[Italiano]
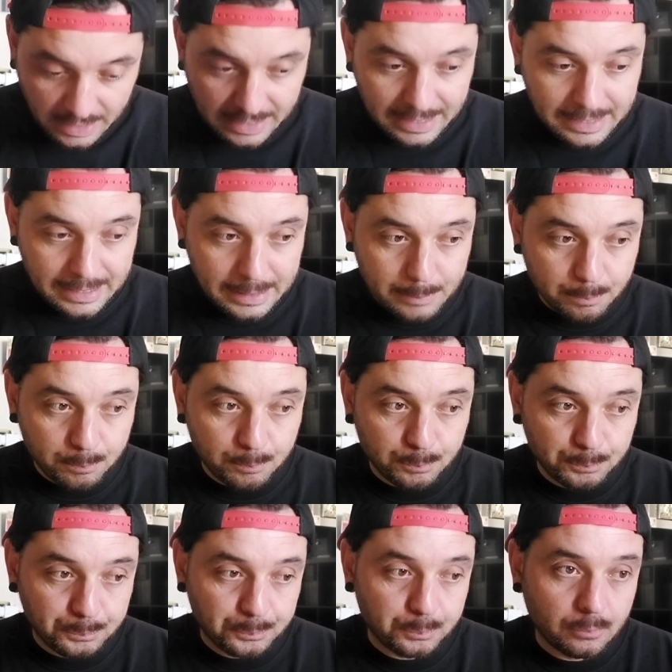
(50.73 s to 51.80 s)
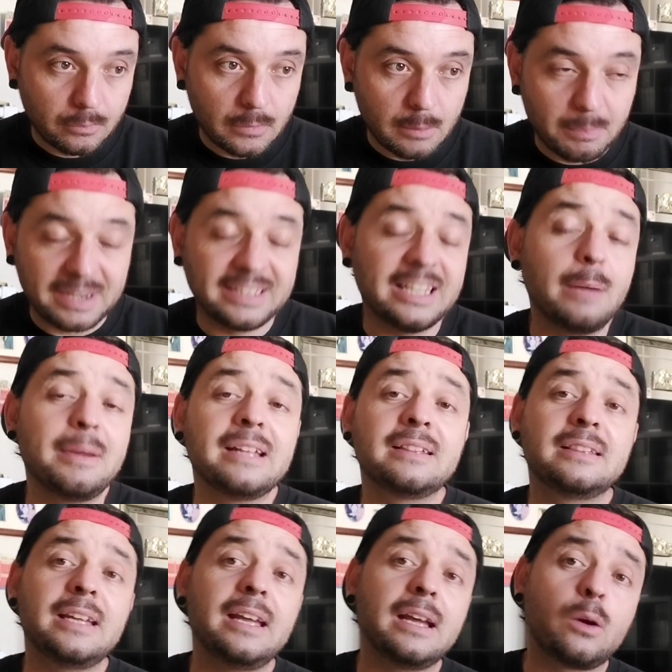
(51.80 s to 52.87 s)
Ehm,
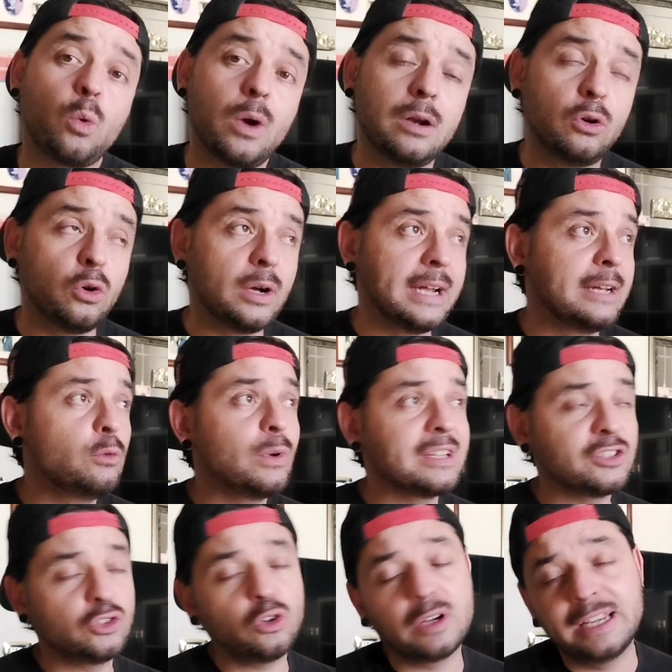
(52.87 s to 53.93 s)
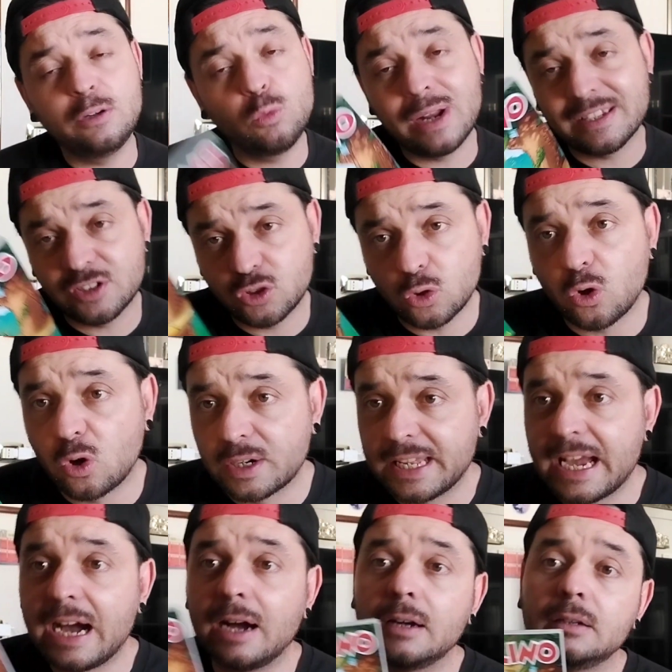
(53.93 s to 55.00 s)
praticamente quello è in una, sto in una
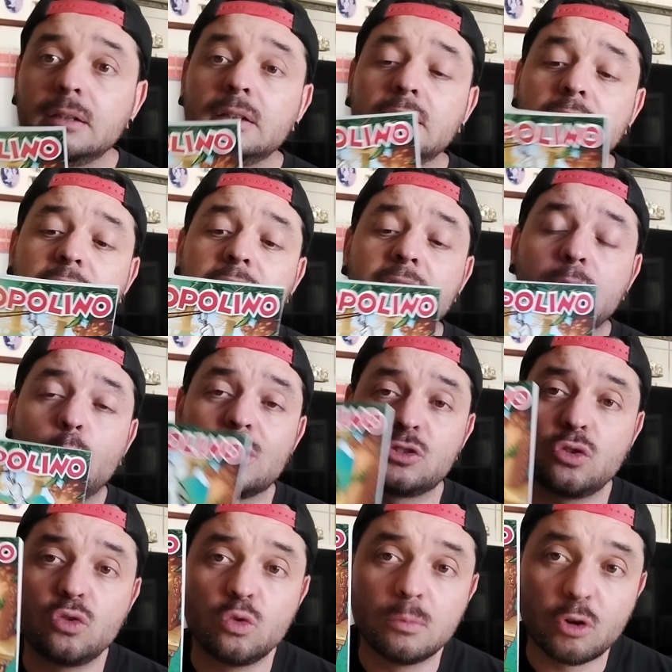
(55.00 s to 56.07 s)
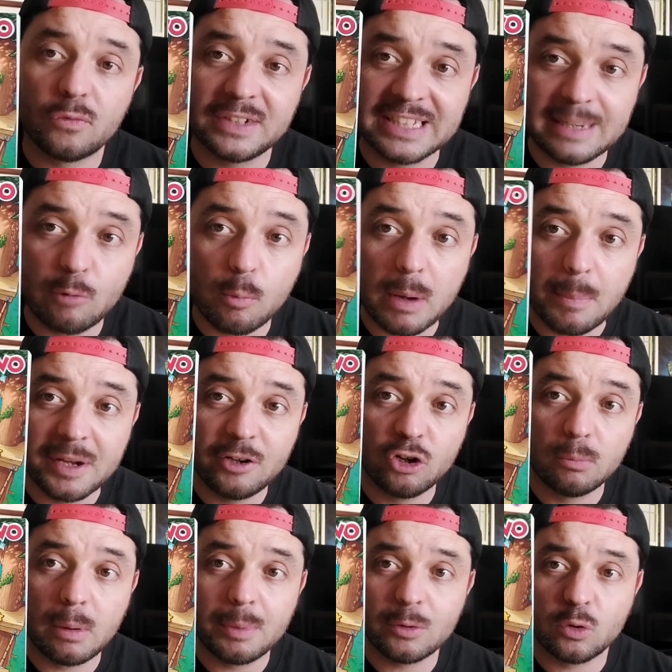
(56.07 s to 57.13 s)
storia eh, di questo numero, vedremo
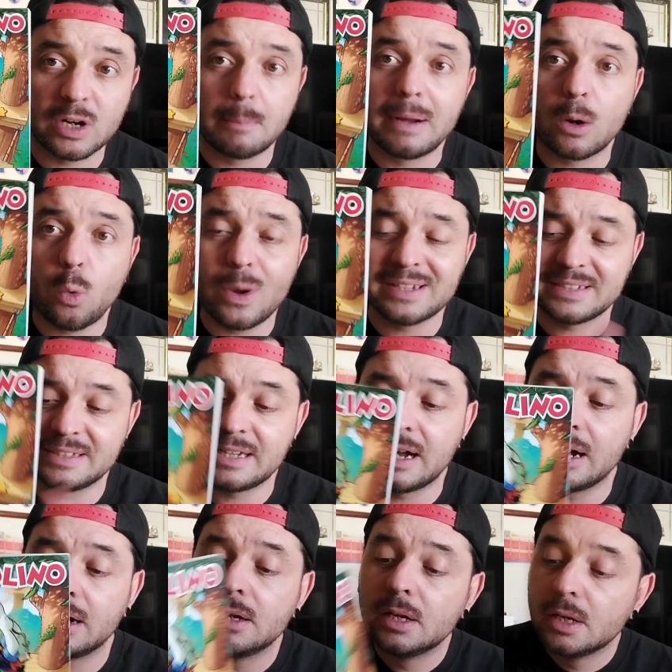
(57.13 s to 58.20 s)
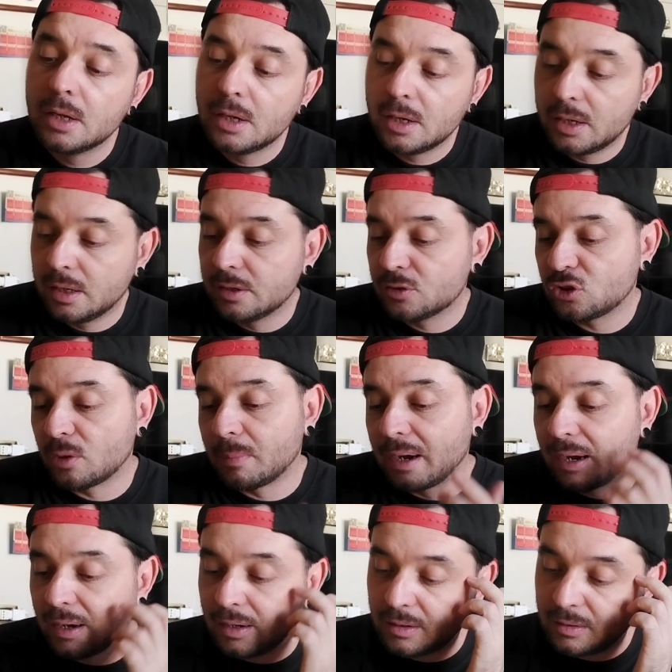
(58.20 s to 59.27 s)
Paperino e Paperoga, ma questa,
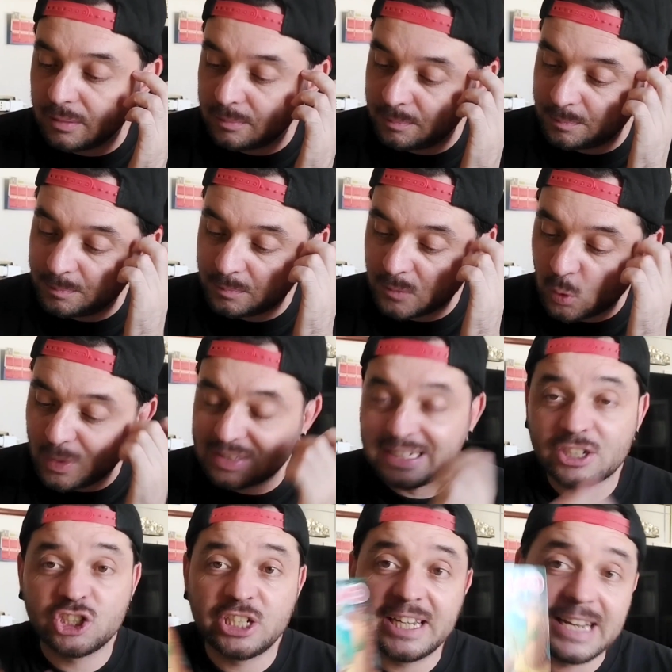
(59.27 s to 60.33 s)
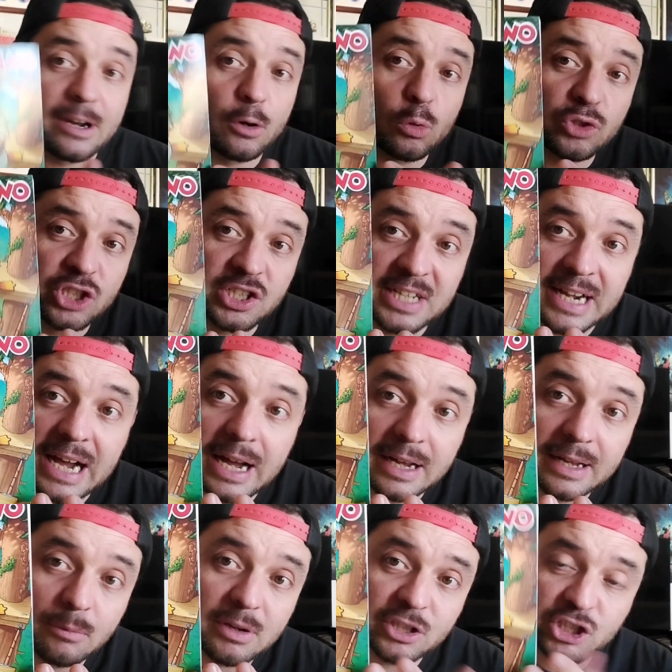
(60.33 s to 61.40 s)
insomma, questa scena non ci
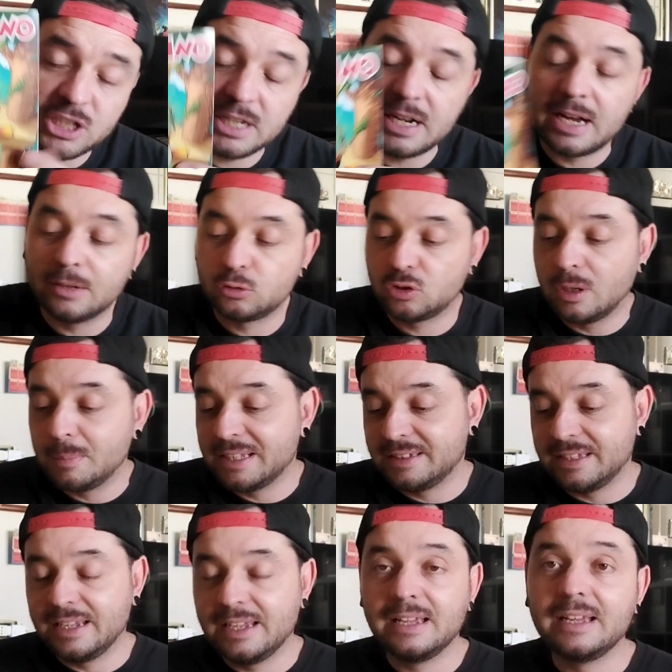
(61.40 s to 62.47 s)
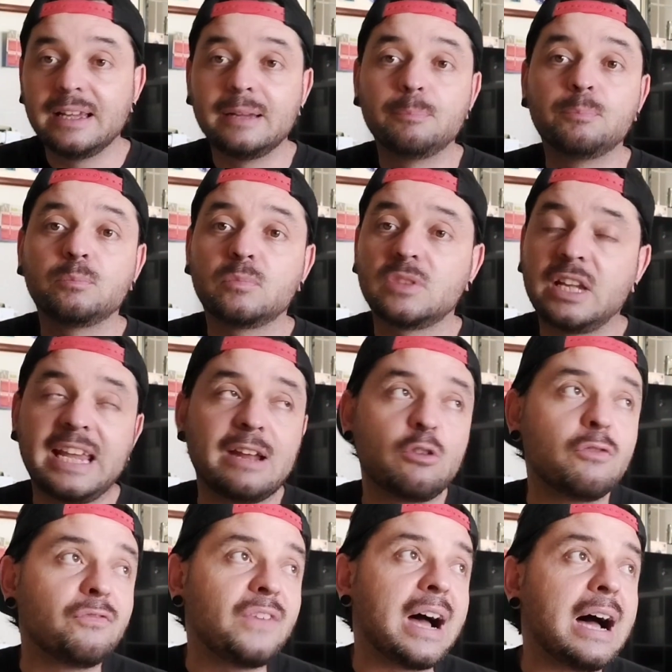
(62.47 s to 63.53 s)
sarà, è una scena totalmente mh, mm, che
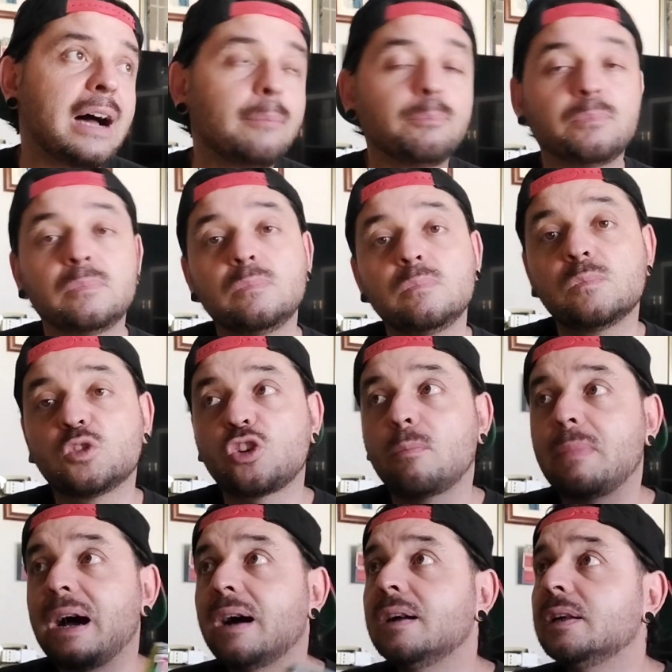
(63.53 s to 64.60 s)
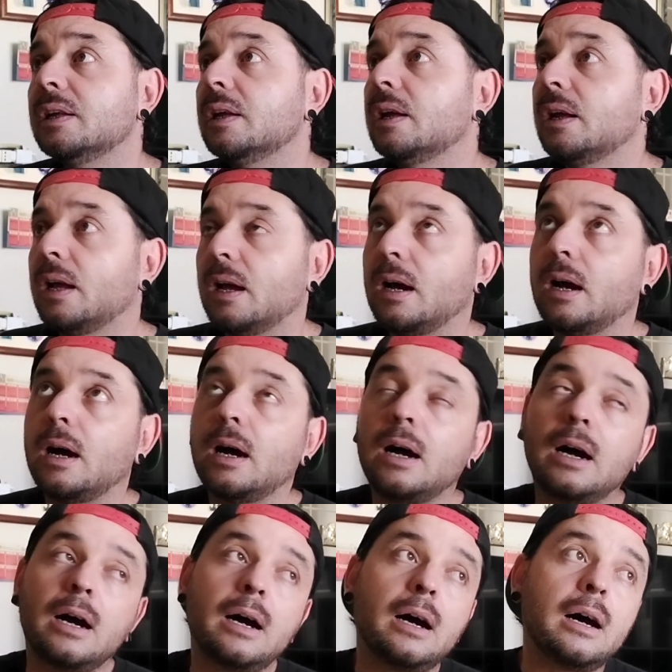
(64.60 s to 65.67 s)
non va, mm, insomma
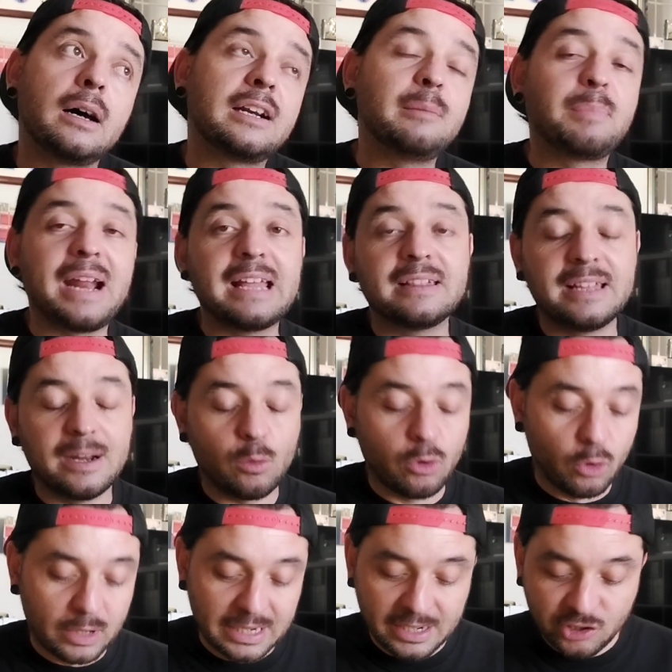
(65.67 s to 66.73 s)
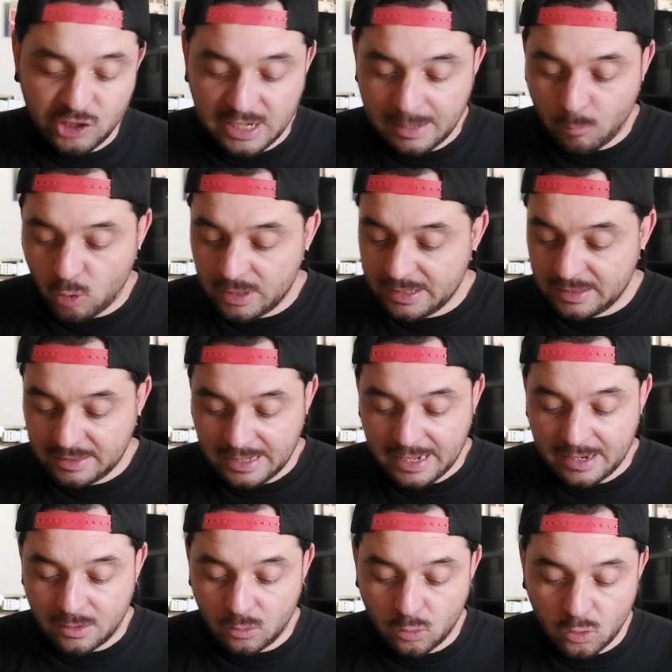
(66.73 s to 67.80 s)
a riprendere quello che leggeremo
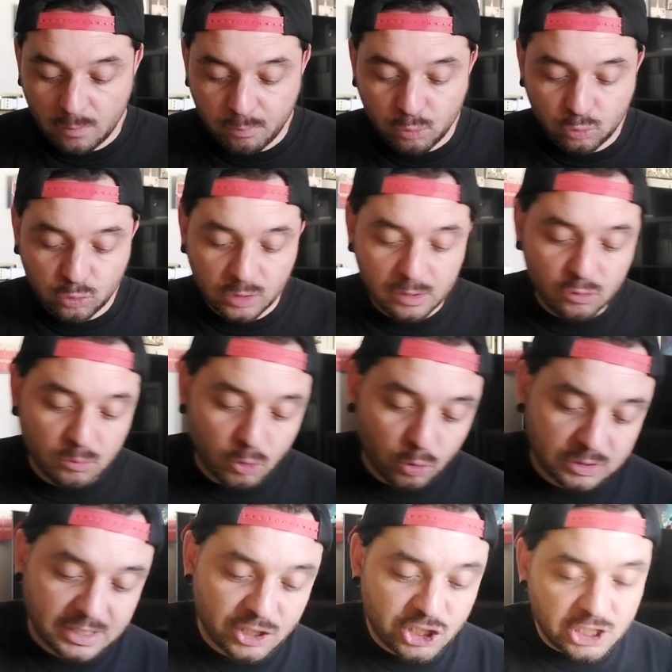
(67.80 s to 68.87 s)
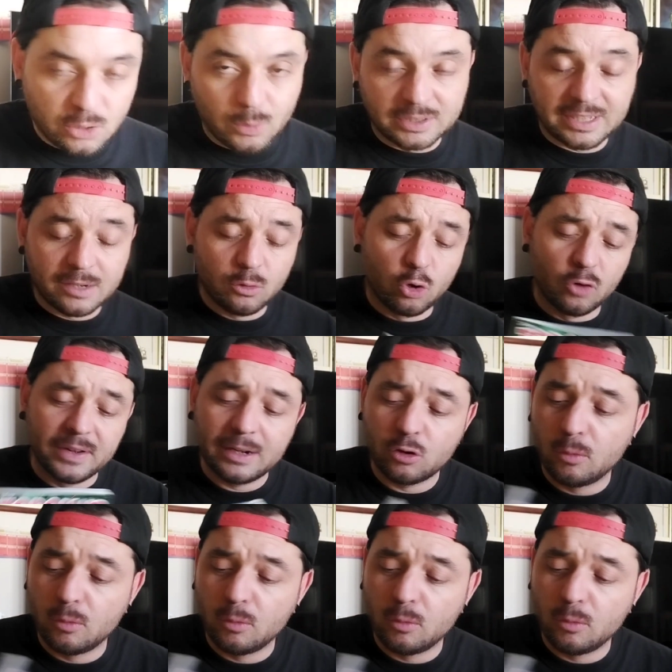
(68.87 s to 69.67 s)
all'interno appunto del numero 3539.